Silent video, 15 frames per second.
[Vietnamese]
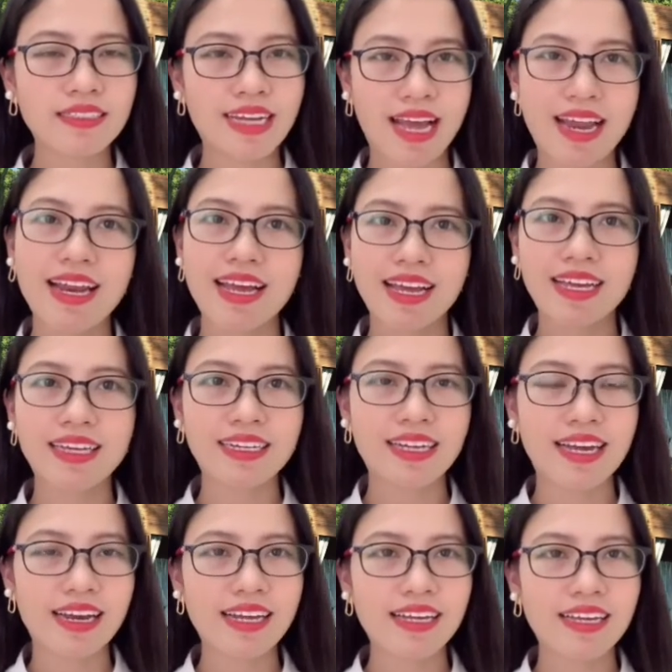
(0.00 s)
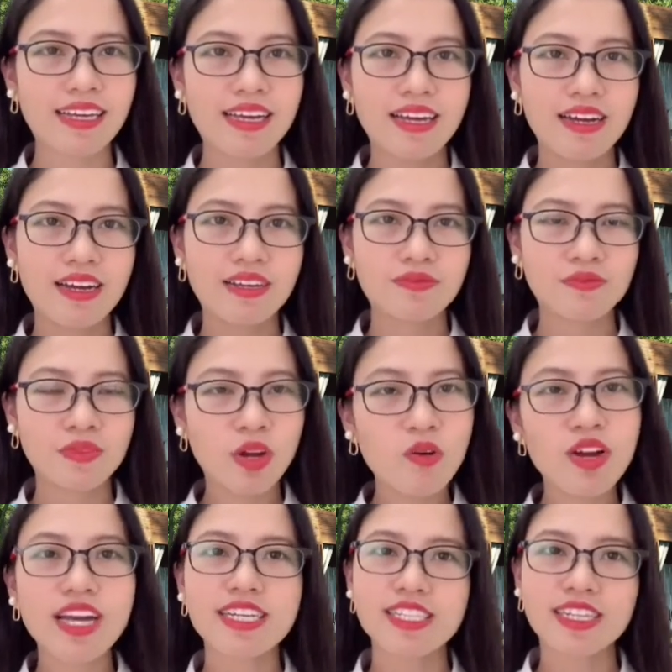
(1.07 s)
khá là hay, khá là ok
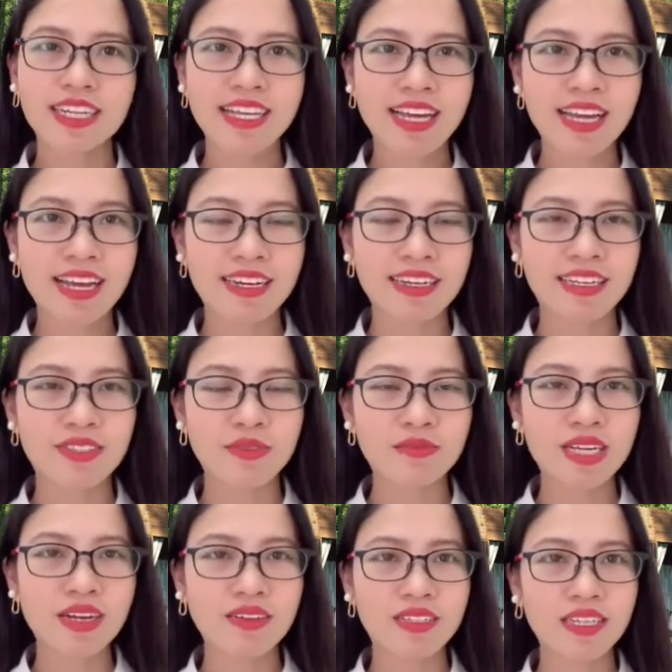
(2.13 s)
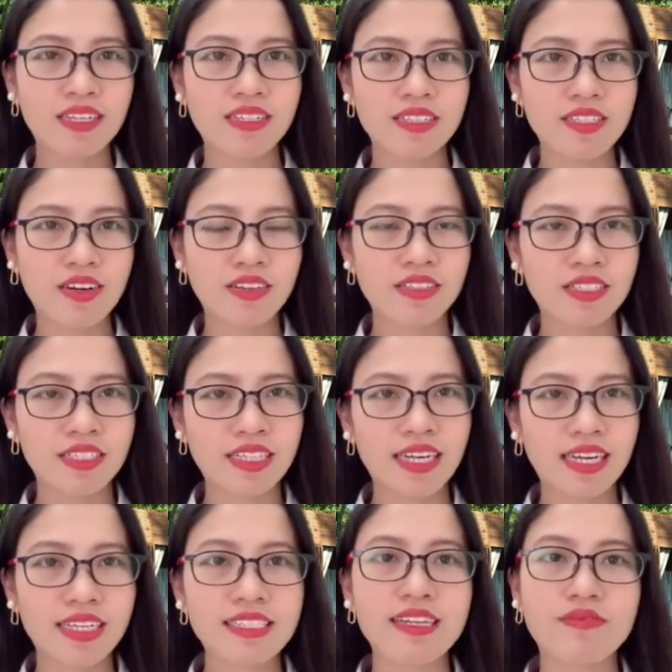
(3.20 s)
cho khách hàng để chúng ta có thể lựa chọn được những
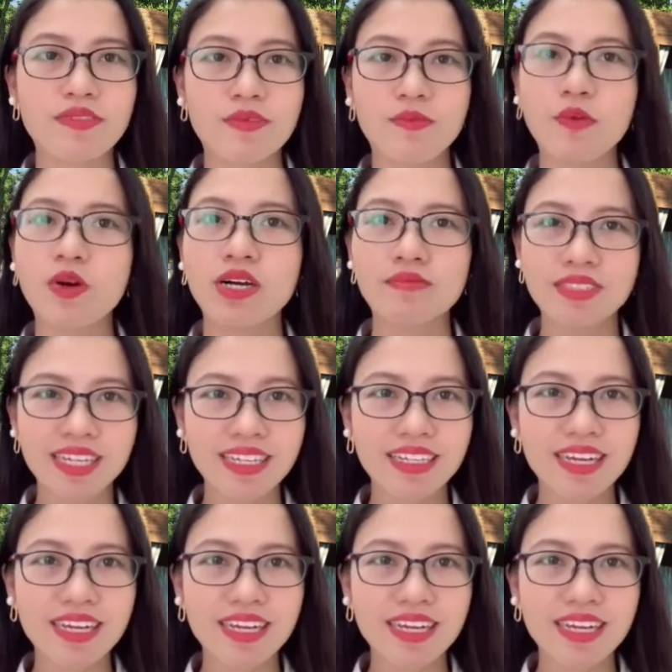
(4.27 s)
cái sản phẩm phù hợp nhất.